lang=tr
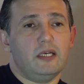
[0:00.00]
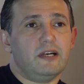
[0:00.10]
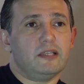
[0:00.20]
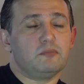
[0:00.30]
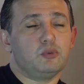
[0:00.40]

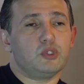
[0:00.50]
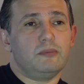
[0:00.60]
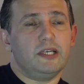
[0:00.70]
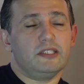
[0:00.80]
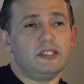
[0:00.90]
Fakat bu
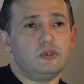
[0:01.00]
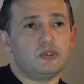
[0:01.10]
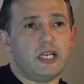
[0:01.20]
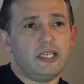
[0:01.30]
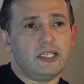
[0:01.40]
zamanda
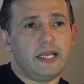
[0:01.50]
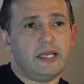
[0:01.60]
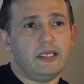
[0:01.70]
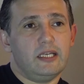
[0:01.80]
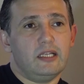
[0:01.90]

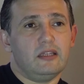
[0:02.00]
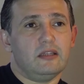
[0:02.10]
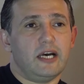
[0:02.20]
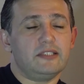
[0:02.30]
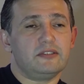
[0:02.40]
özellikle
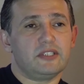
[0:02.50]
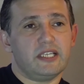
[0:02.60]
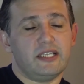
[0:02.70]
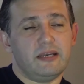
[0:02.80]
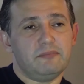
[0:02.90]
LiDAR
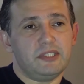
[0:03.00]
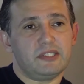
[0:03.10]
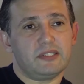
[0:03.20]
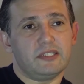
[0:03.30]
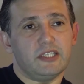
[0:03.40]
denilen
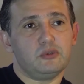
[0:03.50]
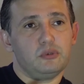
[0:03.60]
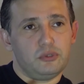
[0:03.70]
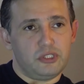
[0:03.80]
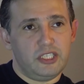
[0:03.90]
bir
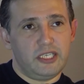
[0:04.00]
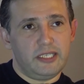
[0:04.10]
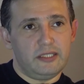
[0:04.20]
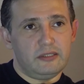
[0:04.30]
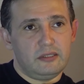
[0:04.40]

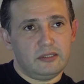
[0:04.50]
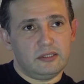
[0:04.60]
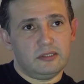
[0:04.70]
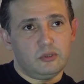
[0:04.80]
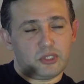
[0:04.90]
teknolojiyle
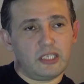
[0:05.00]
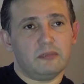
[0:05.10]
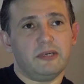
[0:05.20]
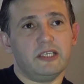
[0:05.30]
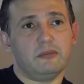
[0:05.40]
e,
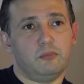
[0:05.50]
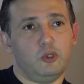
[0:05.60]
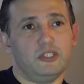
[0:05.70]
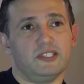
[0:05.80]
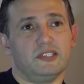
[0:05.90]
özellikle Maya
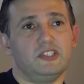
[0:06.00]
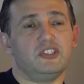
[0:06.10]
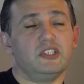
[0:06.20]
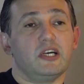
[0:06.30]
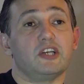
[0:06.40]
bölgesinde
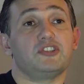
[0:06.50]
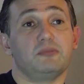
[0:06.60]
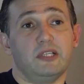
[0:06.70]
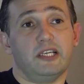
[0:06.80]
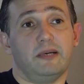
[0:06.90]
ciddi
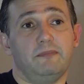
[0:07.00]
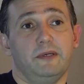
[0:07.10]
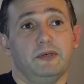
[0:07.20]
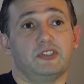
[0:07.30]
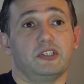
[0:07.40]
araştırmalar
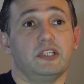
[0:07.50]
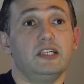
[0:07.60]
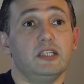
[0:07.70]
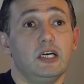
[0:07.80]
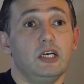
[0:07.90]
yapmaya
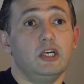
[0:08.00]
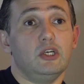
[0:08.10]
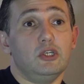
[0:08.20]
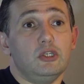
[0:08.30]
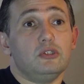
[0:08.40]
başladılar.
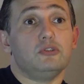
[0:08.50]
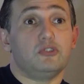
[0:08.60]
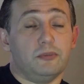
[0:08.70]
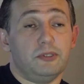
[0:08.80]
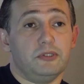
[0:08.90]

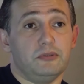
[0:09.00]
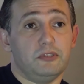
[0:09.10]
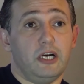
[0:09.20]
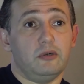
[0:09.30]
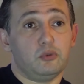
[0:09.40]
Tabii
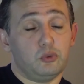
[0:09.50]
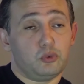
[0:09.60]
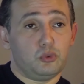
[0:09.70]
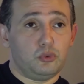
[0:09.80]
yani